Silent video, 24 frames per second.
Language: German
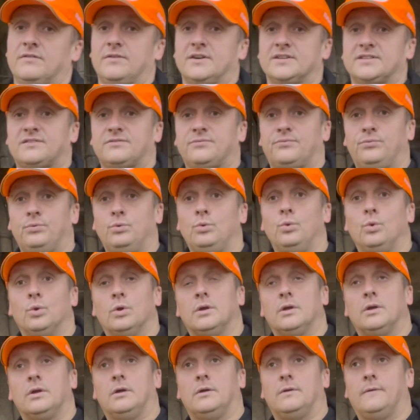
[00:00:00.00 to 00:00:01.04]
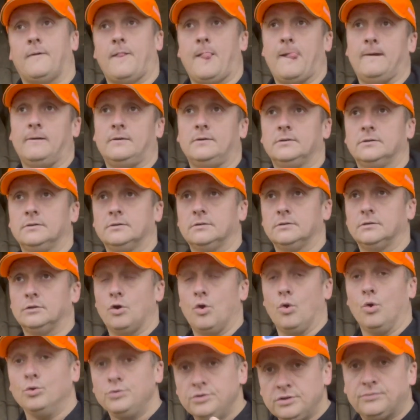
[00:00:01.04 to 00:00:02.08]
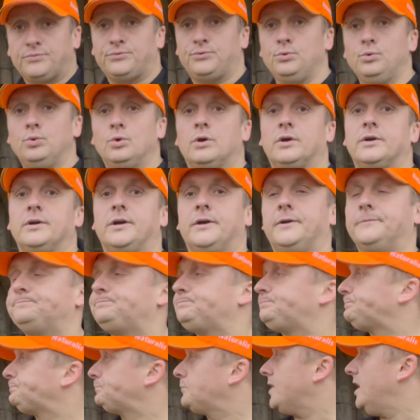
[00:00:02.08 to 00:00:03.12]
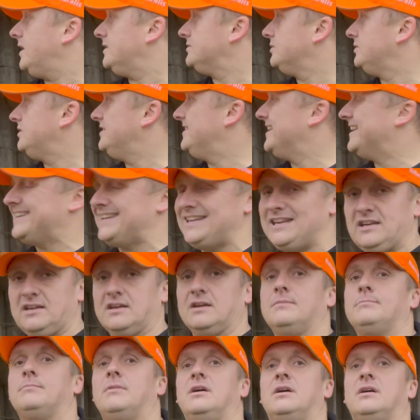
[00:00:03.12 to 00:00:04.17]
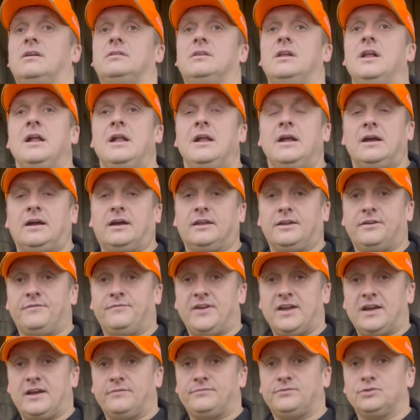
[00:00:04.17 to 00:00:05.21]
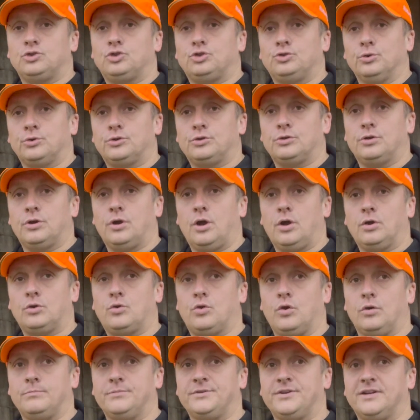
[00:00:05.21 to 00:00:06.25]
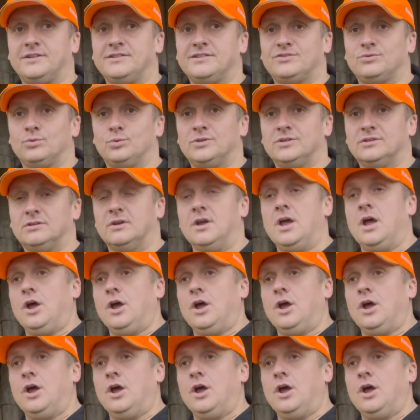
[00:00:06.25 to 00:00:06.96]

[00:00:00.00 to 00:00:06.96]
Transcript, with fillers: was für äh, Hundeführer, also die dann eher mal an ein wehrhaftes Stück kommen, als so der